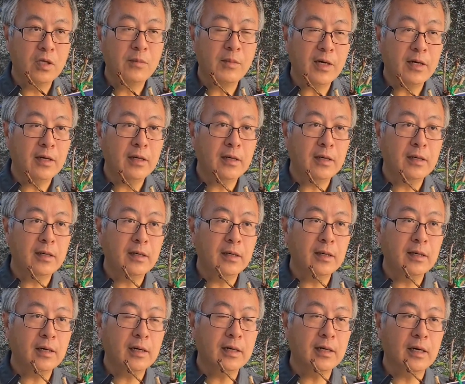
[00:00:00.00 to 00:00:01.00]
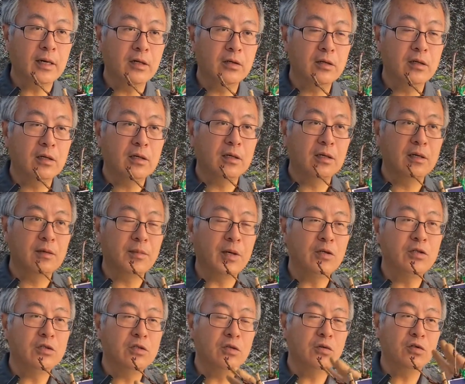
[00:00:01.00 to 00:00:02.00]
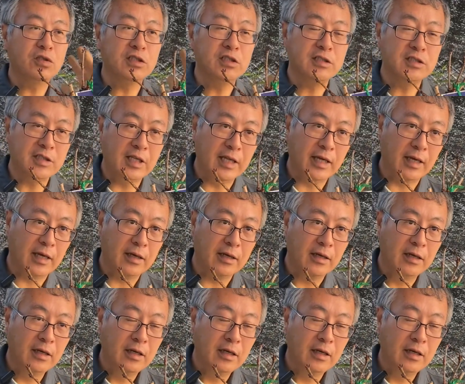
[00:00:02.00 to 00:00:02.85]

今から、まあ、冬越しして、